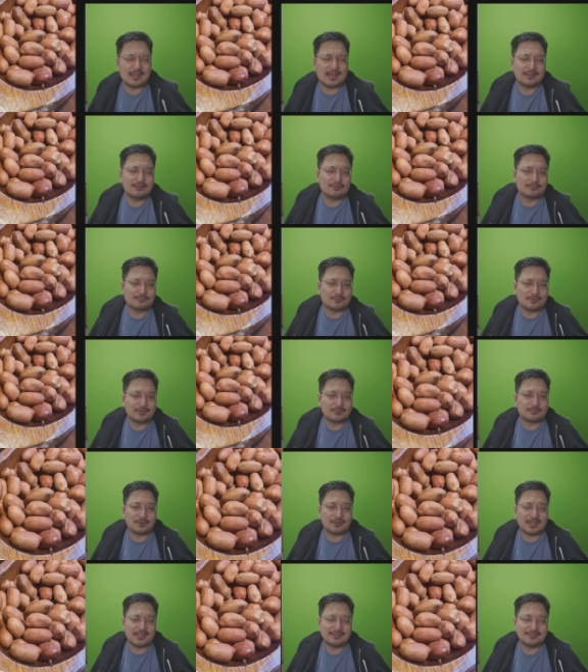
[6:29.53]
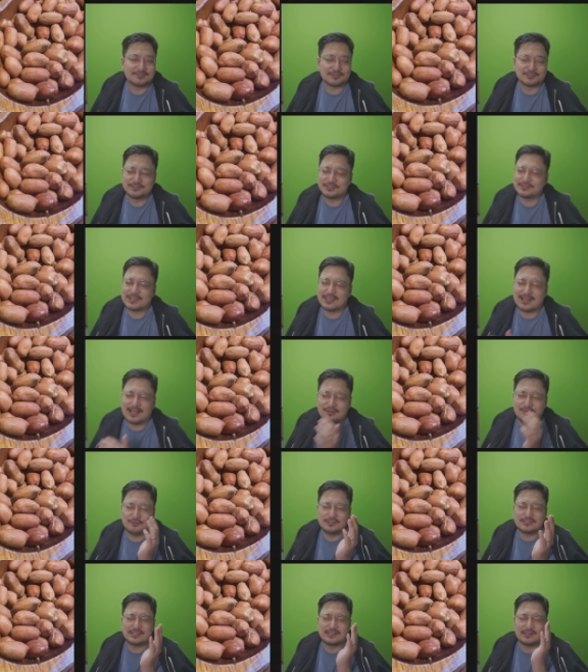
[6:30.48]
아니고 뭐라 뭐라 한 전성기가 아니고
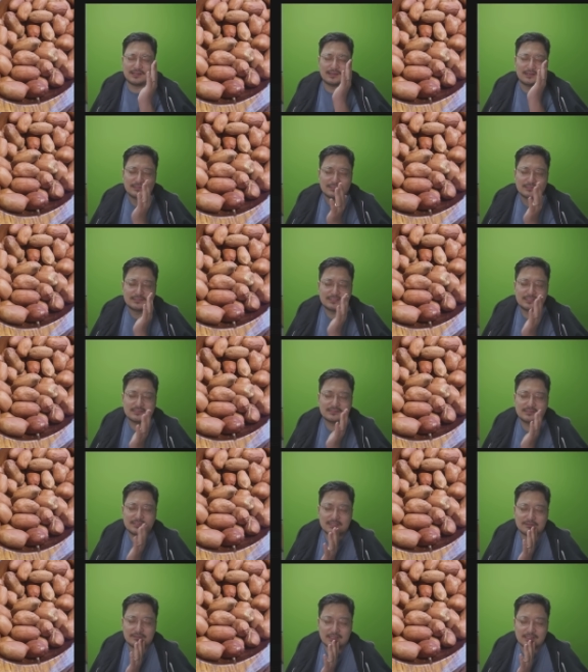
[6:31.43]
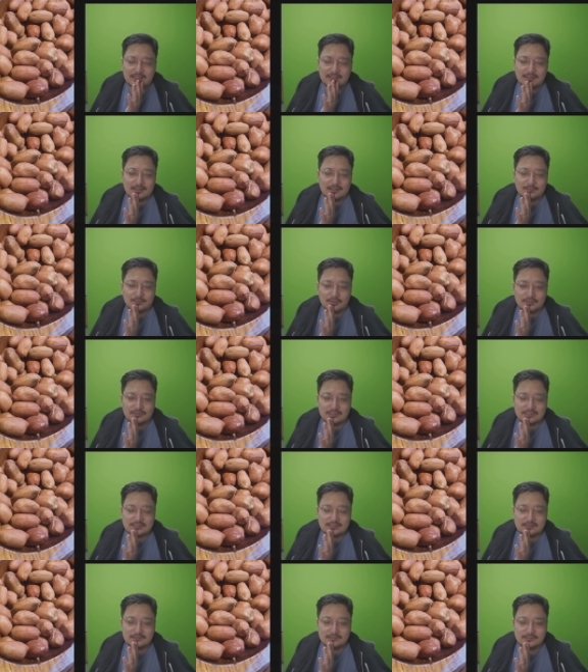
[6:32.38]
있잖아. 시즌이라고 하나? 아, 뭐라고
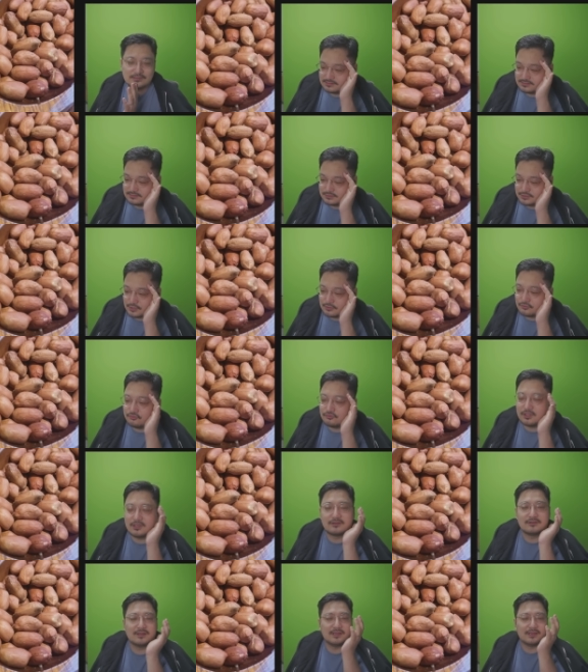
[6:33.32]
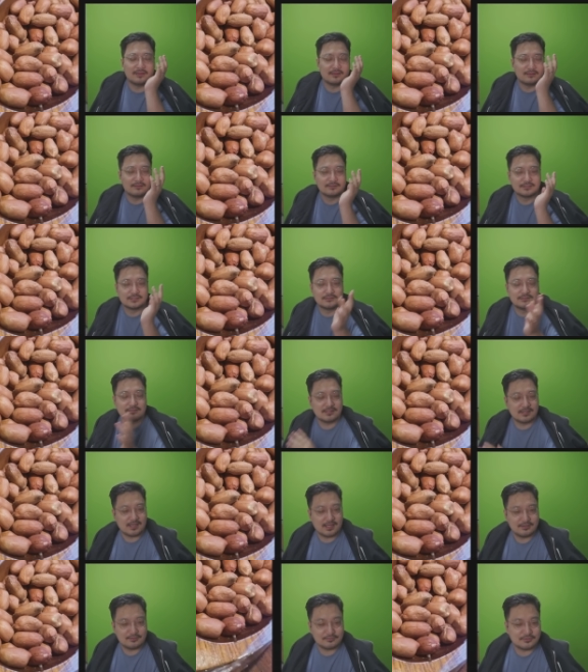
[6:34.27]
하지 이거를? 성수기. 그래, 전성기가
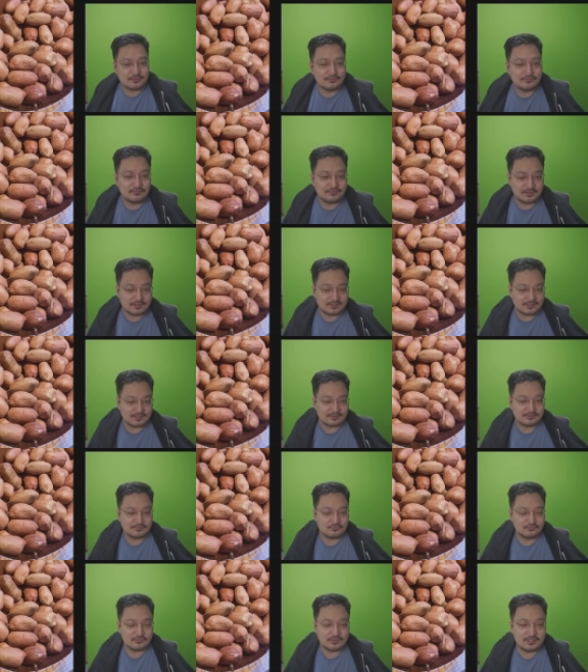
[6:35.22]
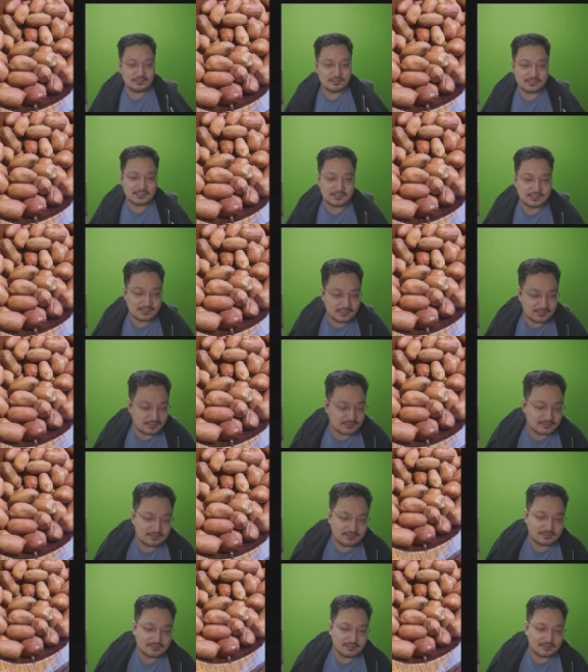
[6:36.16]
아니고 성수기. 그래, 성수기잖아.
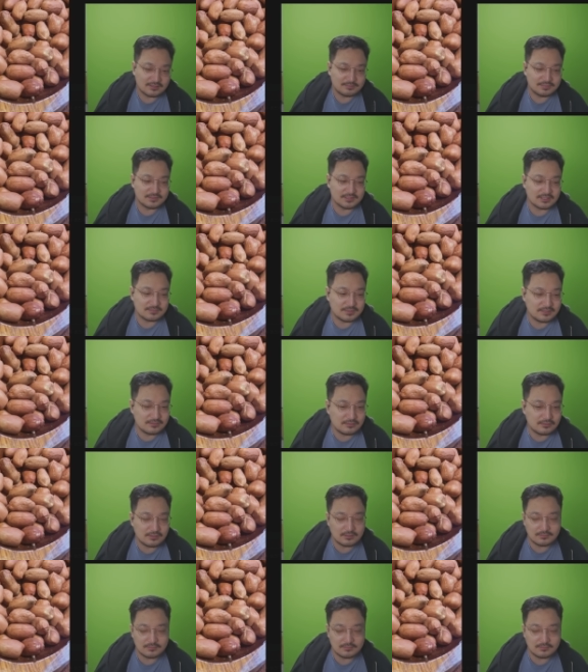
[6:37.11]
그니까 이렇게 비싸게 파는 건가